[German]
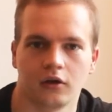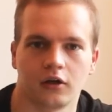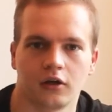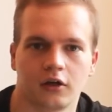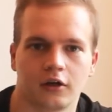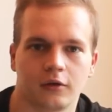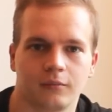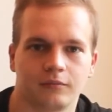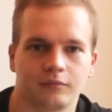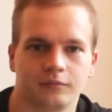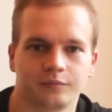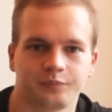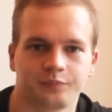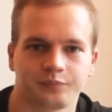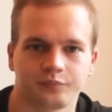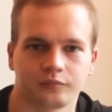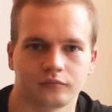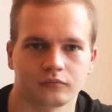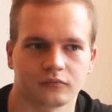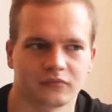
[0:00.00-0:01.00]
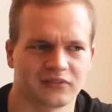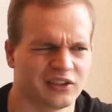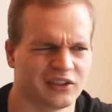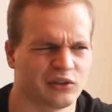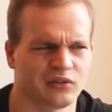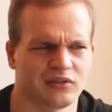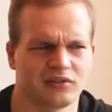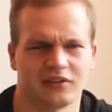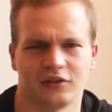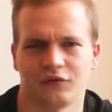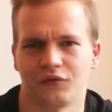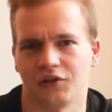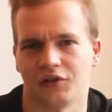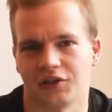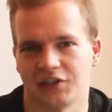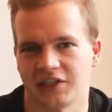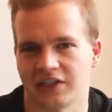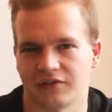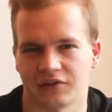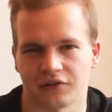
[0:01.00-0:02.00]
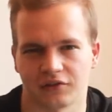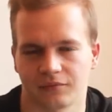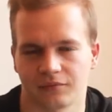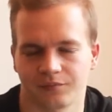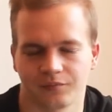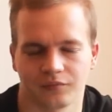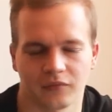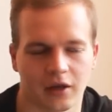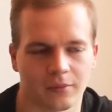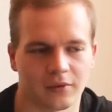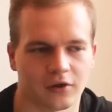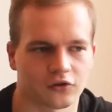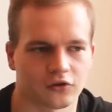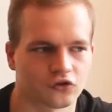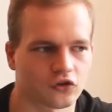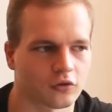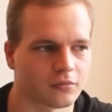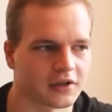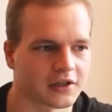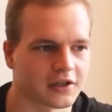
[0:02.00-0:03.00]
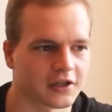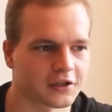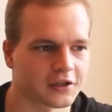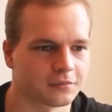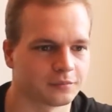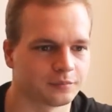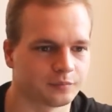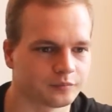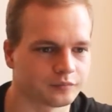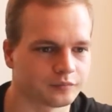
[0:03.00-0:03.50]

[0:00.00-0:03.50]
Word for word: Ähm, auch irgendwie nicht ewig, aber schon ein paar Jährchen.